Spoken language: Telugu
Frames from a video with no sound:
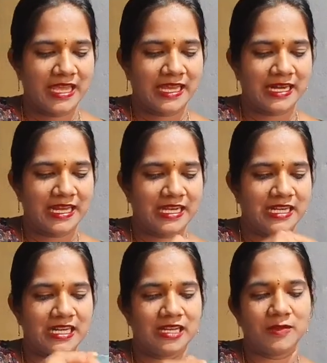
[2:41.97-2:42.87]
ఇక్కడ
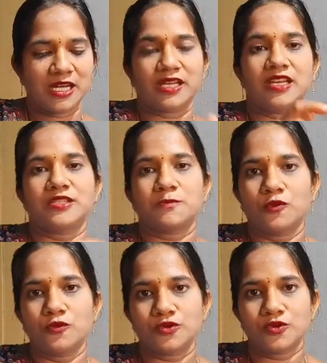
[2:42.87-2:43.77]
ఏంటంటే మనకి
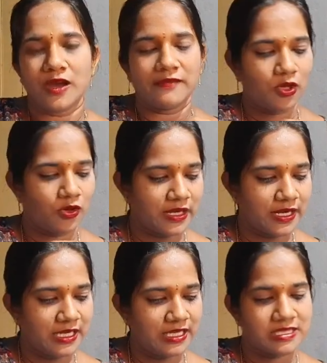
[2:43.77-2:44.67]
స్పూన్స్ అవి ఒక
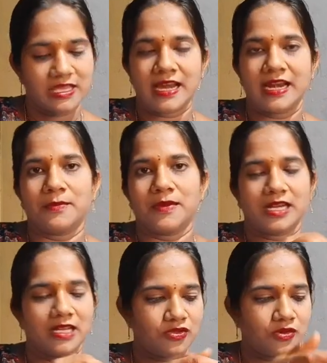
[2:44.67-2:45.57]
రెండు
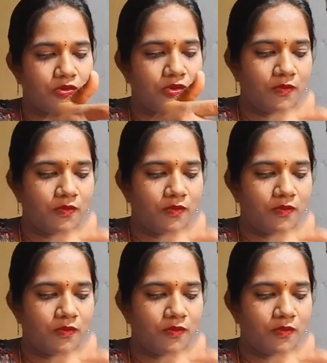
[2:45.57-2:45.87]
ఇస్తారనమాట సో